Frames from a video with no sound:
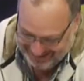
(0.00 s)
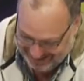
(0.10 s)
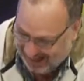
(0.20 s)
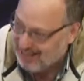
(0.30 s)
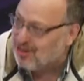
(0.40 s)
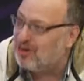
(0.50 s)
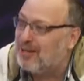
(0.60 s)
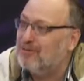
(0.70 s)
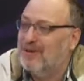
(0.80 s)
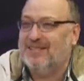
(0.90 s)
al toque
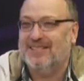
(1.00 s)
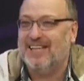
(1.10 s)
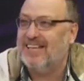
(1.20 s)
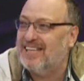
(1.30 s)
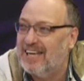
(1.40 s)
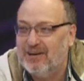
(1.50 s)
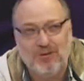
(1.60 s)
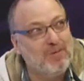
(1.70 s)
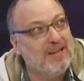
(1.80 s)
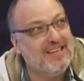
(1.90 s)
nomás, te, te, lleva tu
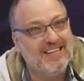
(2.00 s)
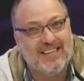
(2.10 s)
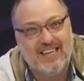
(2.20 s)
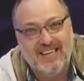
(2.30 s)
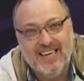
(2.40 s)
plata y, te,